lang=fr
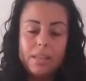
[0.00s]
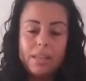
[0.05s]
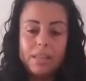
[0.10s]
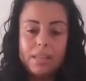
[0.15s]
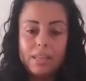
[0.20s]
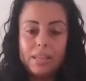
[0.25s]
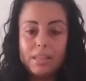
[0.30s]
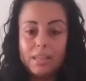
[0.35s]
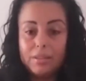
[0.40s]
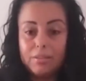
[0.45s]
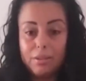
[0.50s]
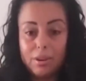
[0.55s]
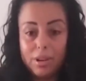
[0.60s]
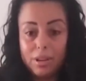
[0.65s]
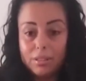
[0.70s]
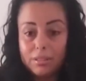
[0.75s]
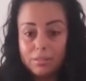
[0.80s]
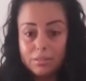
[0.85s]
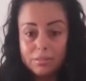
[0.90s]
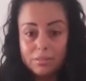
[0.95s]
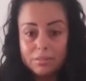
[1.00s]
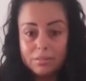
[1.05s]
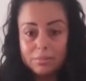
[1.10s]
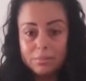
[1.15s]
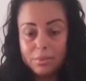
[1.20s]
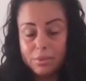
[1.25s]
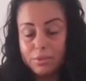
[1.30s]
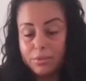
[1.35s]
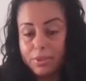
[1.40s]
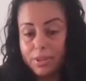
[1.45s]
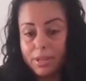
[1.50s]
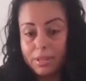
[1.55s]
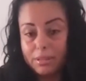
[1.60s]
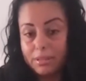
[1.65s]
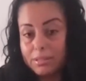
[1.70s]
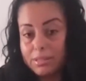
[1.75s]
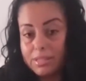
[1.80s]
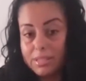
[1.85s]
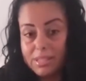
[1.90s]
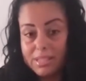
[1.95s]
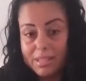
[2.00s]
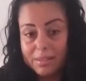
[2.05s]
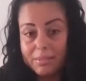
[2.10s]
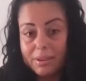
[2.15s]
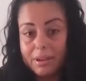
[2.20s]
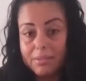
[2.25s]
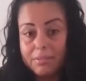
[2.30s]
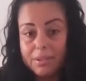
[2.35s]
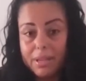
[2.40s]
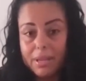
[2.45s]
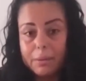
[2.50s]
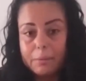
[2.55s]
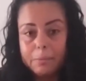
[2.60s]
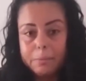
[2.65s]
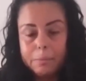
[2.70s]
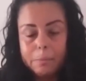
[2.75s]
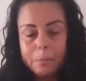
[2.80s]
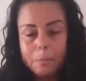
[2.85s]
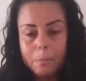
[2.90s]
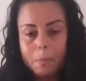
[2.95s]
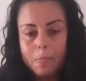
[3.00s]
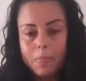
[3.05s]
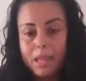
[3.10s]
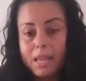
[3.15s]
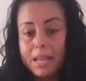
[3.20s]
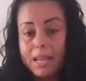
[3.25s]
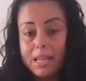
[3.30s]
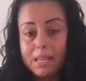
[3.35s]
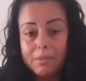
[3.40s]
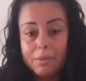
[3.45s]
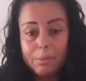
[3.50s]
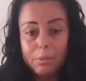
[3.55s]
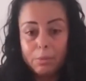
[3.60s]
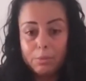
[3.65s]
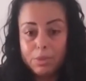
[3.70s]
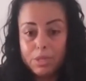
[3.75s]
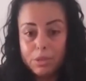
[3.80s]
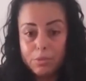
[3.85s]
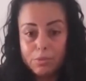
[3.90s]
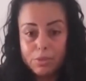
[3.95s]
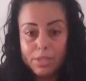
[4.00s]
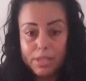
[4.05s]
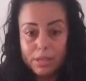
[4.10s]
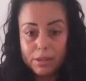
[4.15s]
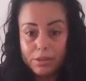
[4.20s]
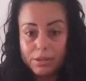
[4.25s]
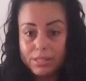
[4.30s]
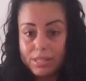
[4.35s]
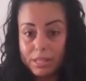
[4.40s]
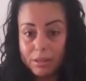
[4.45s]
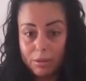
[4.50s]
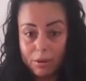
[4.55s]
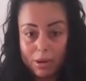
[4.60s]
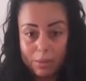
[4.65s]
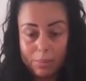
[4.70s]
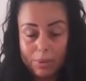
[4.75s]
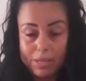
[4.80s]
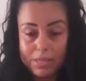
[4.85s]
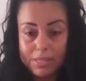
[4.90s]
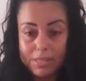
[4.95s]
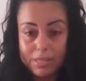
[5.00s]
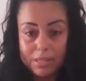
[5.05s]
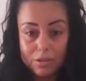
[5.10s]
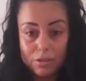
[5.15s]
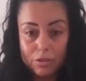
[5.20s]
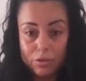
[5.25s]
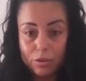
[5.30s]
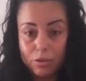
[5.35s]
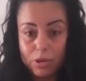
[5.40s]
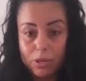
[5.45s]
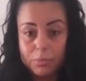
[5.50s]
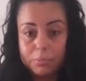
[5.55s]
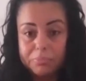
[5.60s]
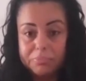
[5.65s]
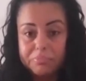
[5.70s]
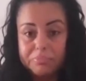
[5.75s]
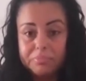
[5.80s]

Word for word: et voilà, pour faire euh, ce qu'ils avaient à faire. Et là, il y avait mon petit cousin que le Seigneur a placé ce jour-là.